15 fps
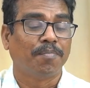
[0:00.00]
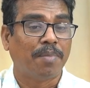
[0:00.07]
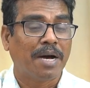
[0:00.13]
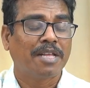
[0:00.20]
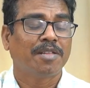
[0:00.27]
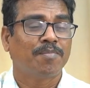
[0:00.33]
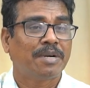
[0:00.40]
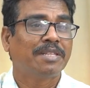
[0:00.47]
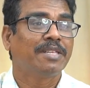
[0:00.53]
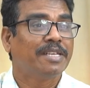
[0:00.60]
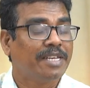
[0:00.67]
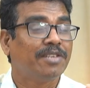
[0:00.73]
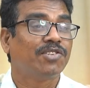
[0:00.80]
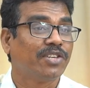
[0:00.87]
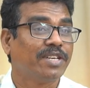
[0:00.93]
బాధపడితే
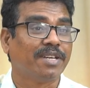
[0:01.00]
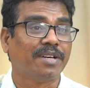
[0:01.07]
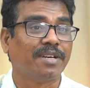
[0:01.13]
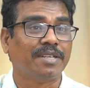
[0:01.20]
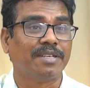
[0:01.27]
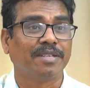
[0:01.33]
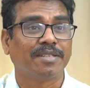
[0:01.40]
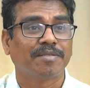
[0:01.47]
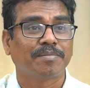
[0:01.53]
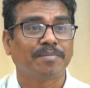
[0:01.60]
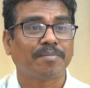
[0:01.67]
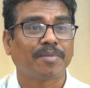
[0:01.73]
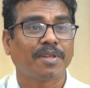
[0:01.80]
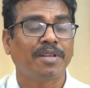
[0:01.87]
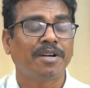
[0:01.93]
ఏం చేయాలి
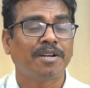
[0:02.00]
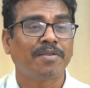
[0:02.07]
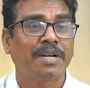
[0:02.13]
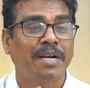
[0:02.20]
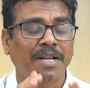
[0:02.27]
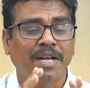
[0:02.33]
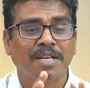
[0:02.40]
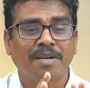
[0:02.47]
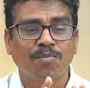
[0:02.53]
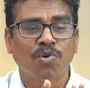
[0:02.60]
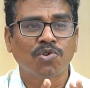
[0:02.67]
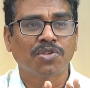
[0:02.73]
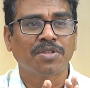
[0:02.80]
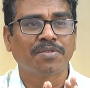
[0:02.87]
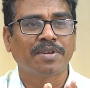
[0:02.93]
ఇలాంటివి అంటే ఆ
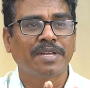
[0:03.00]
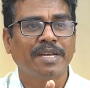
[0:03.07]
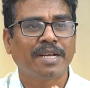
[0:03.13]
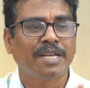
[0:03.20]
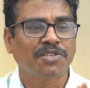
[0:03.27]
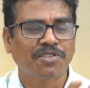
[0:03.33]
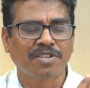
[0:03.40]
ఎమోషన్స్ని ఎలా